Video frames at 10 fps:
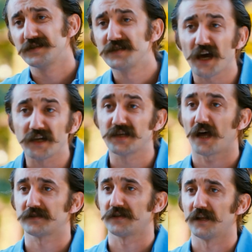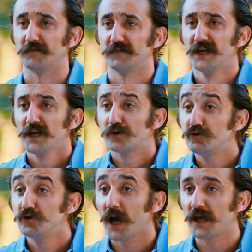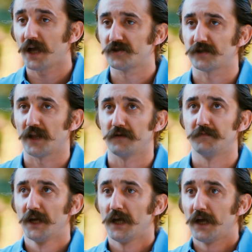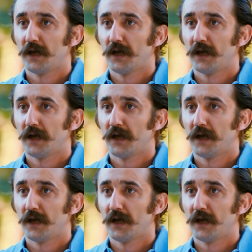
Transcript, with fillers: Ticarete atılalım, dünyaya açılalım.